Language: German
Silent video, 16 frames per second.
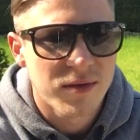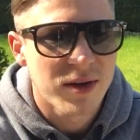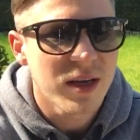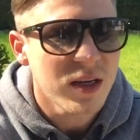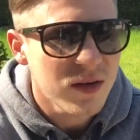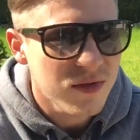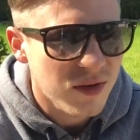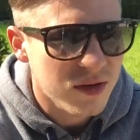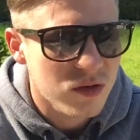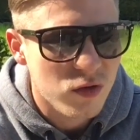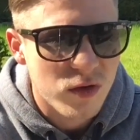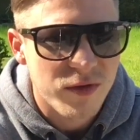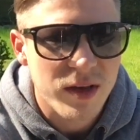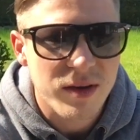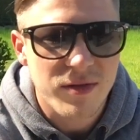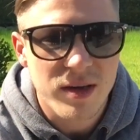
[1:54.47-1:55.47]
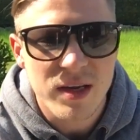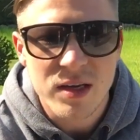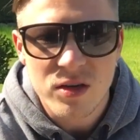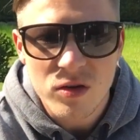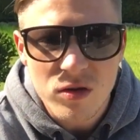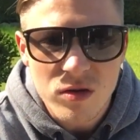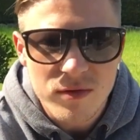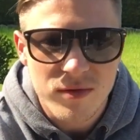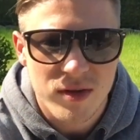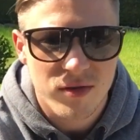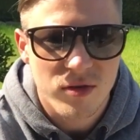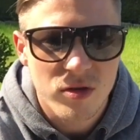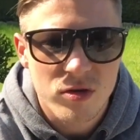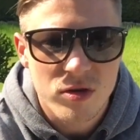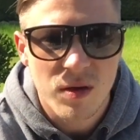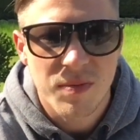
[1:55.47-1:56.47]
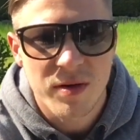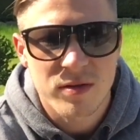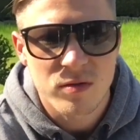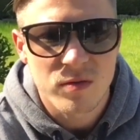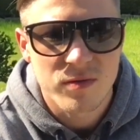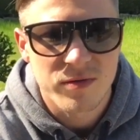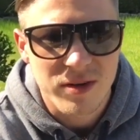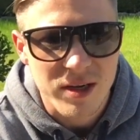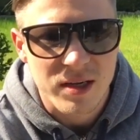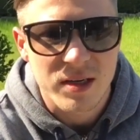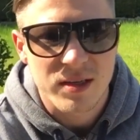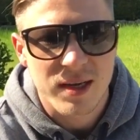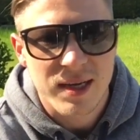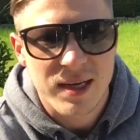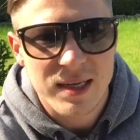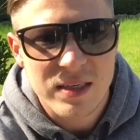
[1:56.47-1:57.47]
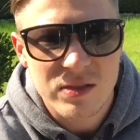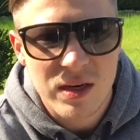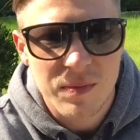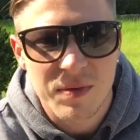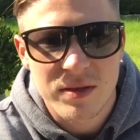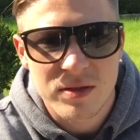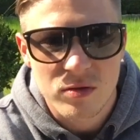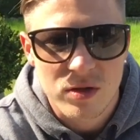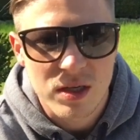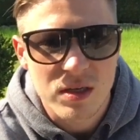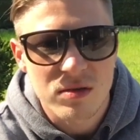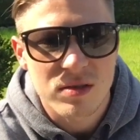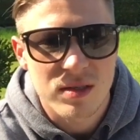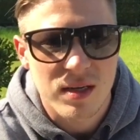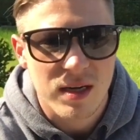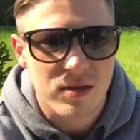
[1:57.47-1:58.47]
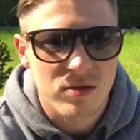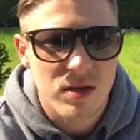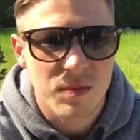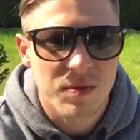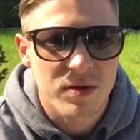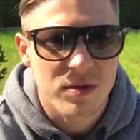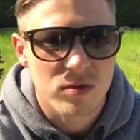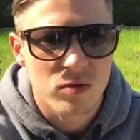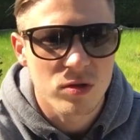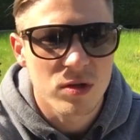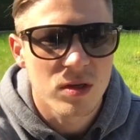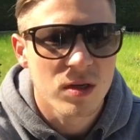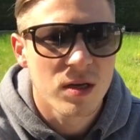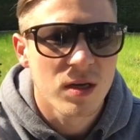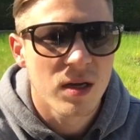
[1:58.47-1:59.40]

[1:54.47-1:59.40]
Ich versuche, wenn, wenn ich irgendwas von irgendeiner Person will, dann gehe ich zu der Person hin und sage zu der Person,